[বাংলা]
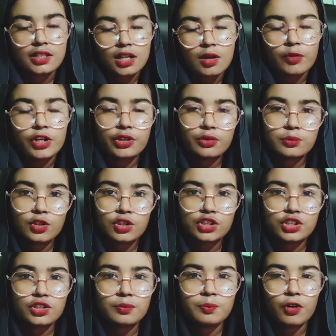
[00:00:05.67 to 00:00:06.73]
আসসালামু আলাইকুম
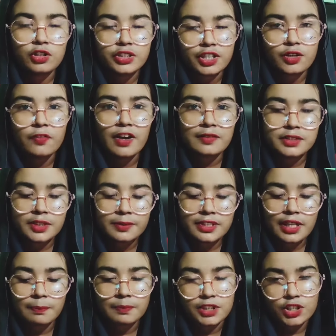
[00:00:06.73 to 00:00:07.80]
দর্শক পতাকা ফার্ম
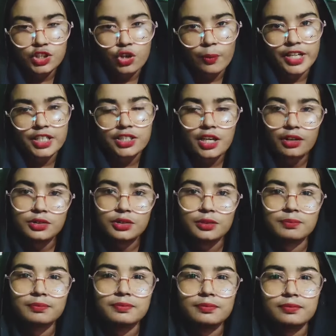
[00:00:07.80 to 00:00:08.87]
টিভিতে আপনাদের সবাইকে স্বাগত